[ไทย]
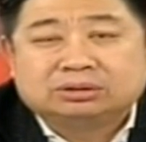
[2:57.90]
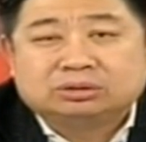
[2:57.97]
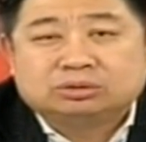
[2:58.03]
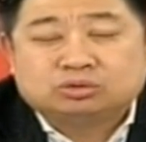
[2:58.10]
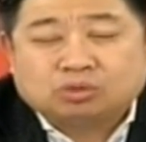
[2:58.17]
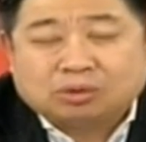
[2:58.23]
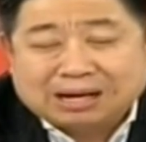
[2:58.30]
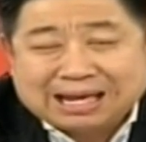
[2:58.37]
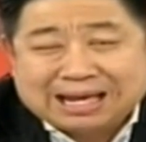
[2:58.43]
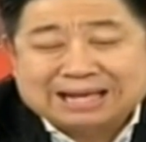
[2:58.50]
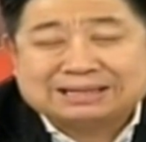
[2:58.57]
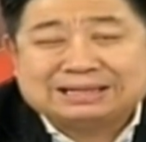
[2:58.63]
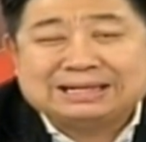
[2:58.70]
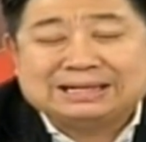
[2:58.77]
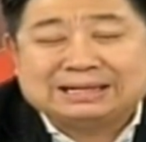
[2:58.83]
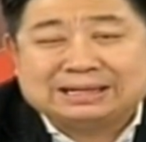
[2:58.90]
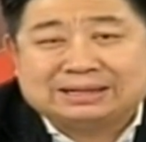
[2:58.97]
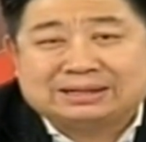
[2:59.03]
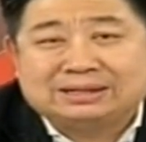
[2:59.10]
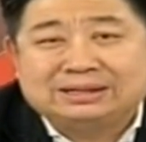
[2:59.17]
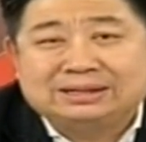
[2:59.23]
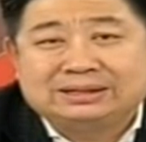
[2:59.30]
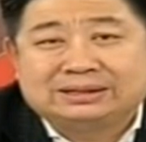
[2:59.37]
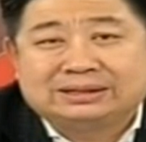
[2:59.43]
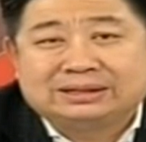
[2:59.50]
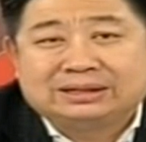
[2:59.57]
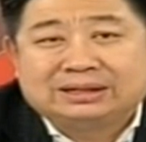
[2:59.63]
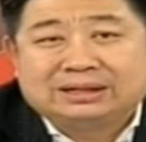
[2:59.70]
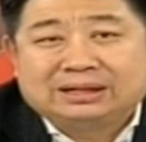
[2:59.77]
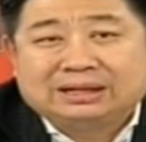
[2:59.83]
ตัวเลขที่เกิดขึ้น
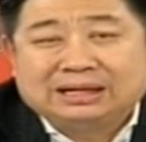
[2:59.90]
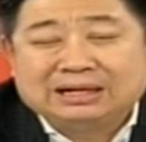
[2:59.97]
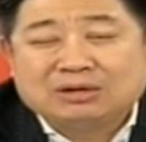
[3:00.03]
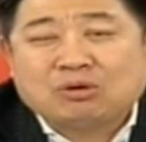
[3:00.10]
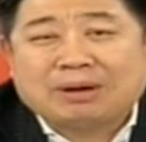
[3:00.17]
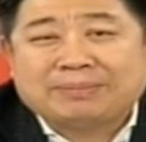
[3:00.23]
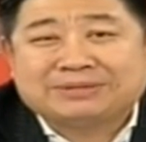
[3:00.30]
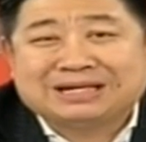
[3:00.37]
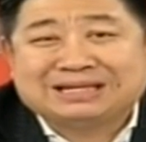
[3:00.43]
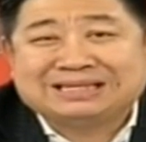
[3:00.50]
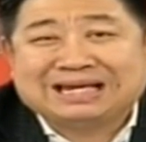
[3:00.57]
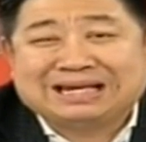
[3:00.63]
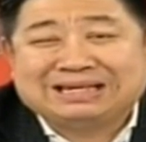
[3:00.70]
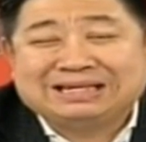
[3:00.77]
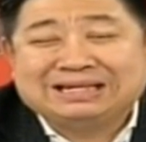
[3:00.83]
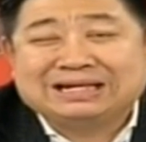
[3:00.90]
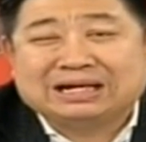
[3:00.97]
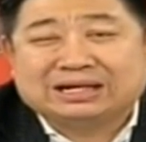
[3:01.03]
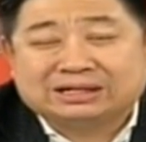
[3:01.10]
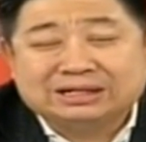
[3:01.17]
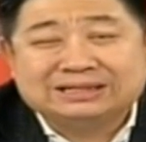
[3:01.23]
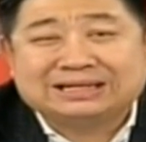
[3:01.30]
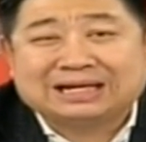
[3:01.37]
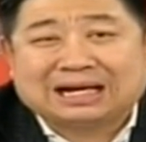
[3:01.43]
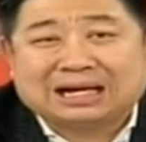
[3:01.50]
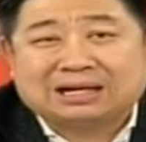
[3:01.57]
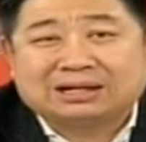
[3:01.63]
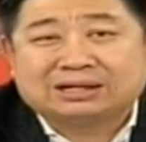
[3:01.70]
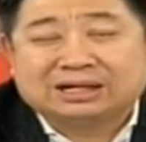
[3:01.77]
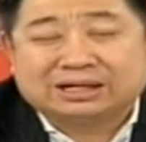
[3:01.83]
หรือความชัดเจนที่เกิดขึ้นจะ
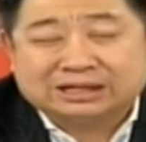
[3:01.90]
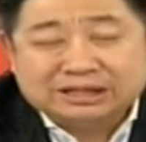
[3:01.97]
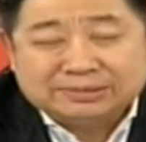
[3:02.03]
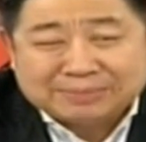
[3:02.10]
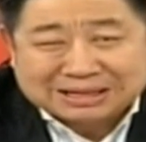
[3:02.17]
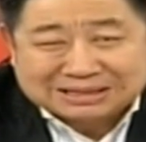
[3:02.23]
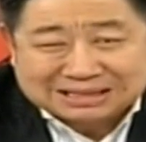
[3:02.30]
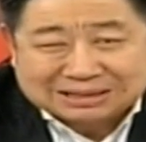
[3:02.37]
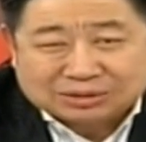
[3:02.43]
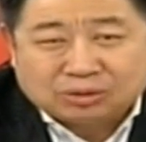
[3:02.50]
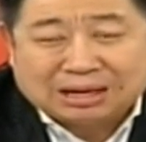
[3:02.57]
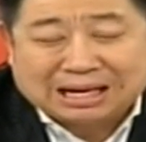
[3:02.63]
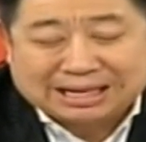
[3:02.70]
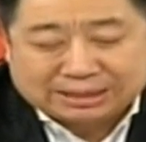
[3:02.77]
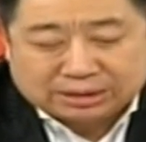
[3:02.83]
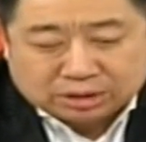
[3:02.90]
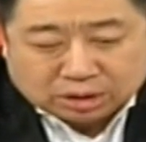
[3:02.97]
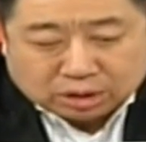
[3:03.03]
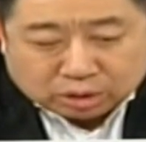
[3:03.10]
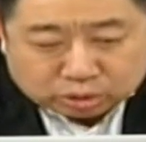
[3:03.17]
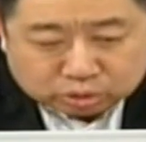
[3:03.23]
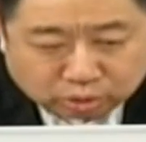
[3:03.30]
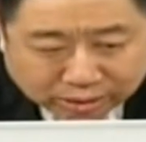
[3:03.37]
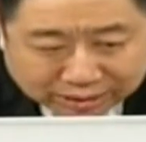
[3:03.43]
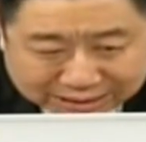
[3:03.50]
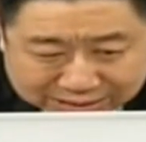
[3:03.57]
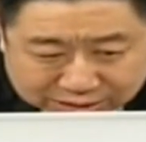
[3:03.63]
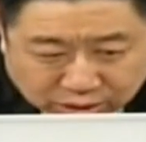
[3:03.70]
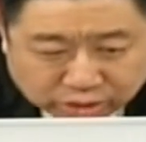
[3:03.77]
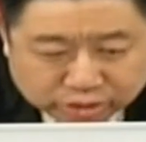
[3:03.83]
เกิดขึ้นมาสักเท่าไหร่ ส่วนหนึ่ง
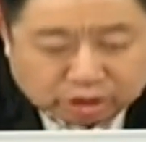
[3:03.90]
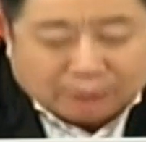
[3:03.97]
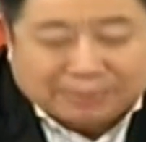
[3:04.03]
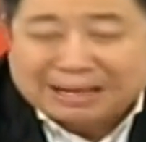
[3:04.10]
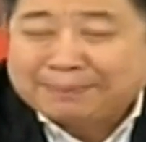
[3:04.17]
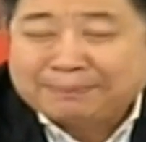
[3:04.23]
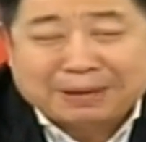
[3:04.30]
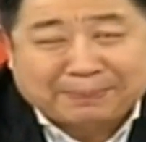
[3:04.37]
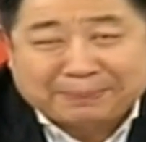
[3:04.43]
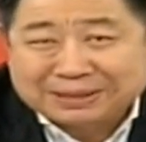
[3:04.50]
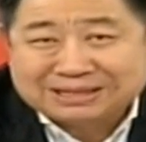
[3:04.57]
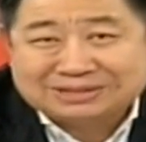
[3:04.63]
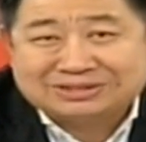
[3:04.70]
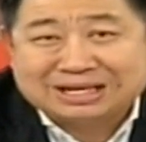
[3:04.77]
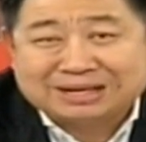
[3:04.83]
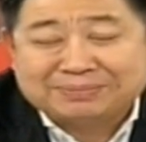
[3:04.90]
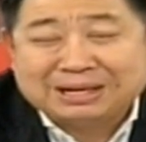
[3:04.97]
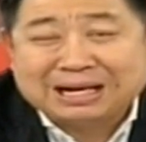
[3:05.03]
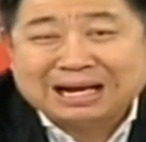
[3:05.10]
ต้องยอมรับแบบปฏิเสธไม่ได้